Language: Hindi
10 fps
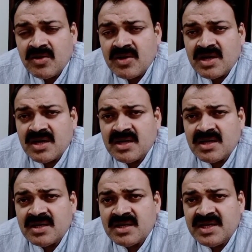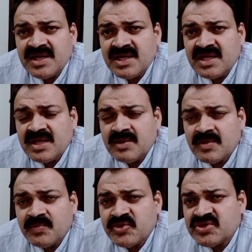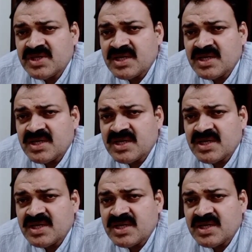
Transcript: और अगर इनकी पुष्टि